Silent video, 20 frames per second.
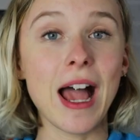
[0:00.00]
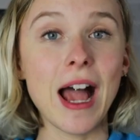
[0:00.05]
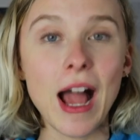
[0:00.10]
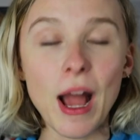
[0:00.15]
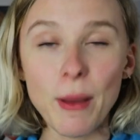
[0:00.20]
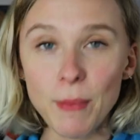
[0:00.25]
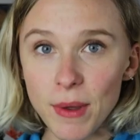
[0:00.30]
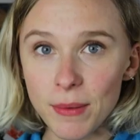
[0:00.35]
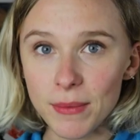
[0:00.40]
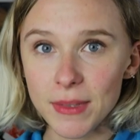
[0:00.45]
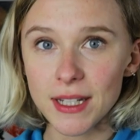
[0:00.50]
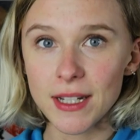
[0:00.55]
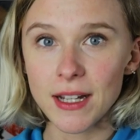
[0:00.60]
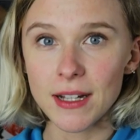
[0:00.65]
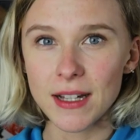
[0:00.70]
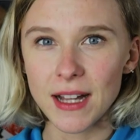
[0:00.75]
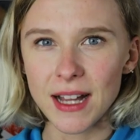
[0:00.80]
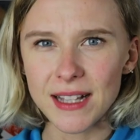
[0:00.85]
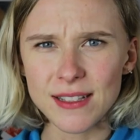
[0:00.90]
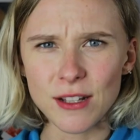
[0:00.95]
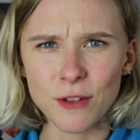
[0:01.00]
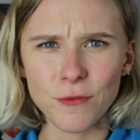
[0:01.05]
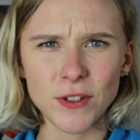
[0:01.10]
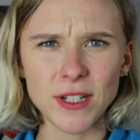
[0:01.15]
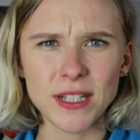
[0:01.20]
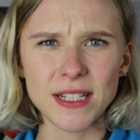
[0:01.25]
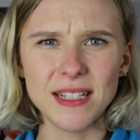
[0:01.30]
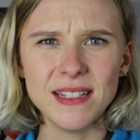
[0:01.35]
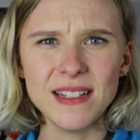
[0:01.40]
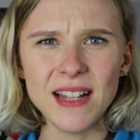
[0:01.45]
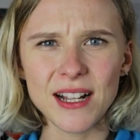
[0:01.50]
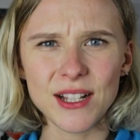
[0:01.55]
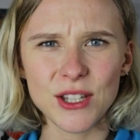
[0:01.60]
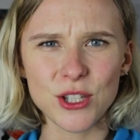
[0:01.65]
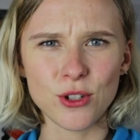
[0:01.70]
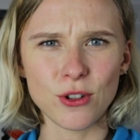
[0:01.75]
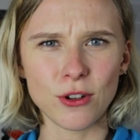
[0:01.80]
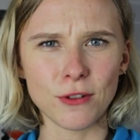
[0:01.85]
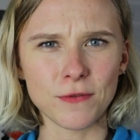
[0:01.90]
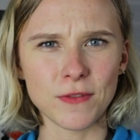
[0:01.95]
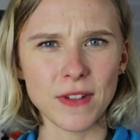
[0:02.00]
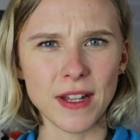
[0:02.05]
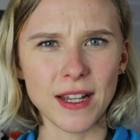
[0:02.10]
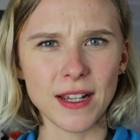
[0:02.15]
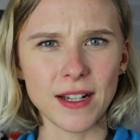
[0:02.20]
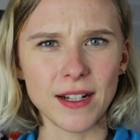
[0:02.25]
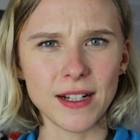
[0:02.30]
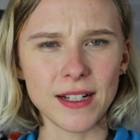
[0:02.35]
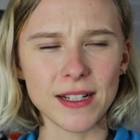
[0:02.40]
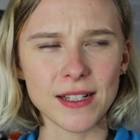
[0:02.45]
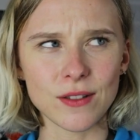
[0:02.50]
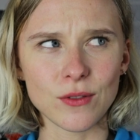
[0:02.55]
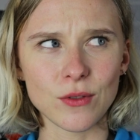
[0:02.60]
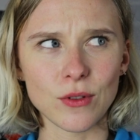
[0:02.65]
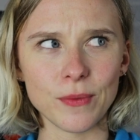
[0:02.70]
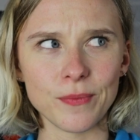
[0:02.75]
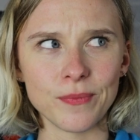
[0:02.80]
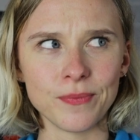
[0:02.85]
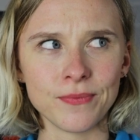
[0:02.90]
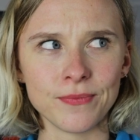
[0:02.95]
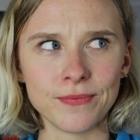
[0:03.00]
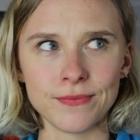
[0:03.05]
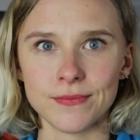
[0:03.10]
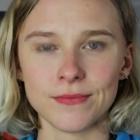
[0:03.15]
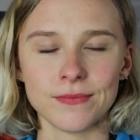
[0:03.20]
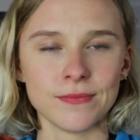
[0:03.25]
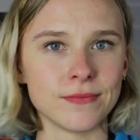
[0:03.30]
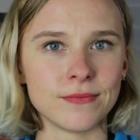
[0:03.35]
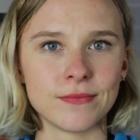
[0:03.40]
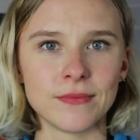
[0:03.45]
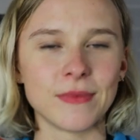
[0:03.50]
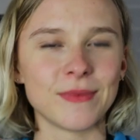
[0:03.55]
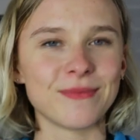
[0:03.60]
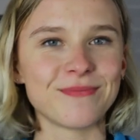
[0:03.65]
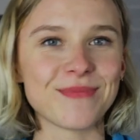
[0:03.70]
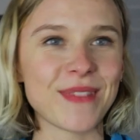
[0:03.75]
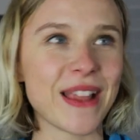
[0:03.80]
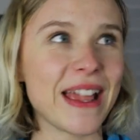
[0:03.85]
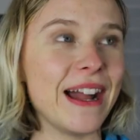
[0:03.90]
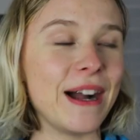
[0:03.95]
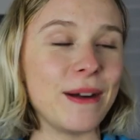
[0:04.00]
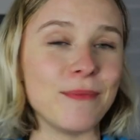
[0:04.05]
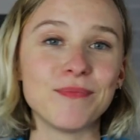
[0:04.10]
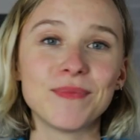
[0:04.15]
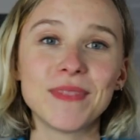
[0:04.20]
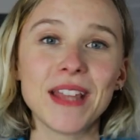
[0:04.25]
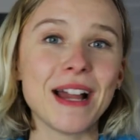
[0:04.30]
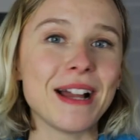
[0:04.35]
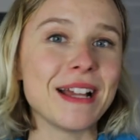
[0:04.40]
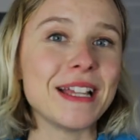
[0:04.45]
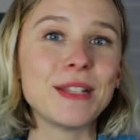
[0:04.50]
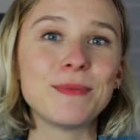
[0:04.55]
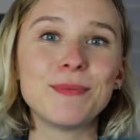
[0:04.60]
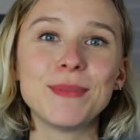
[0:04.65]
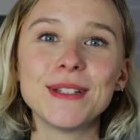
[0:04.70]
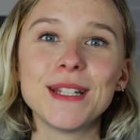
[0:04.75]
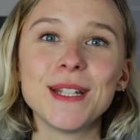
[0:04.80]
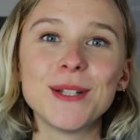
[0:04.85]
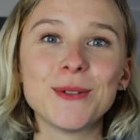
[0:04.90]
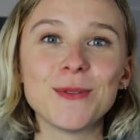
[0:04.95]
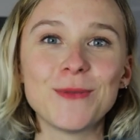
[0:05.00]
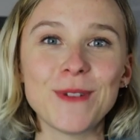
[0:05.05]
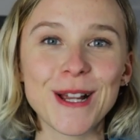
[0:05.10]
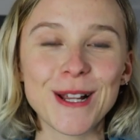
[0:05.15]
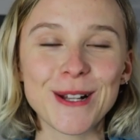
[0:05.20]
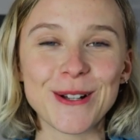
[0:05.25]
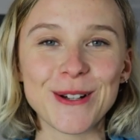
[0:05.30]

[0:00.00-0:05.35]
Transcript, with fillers: hammermega krass, auch von den Inhaltsstoffen her. Also ja, ja, ich bin hin und weg,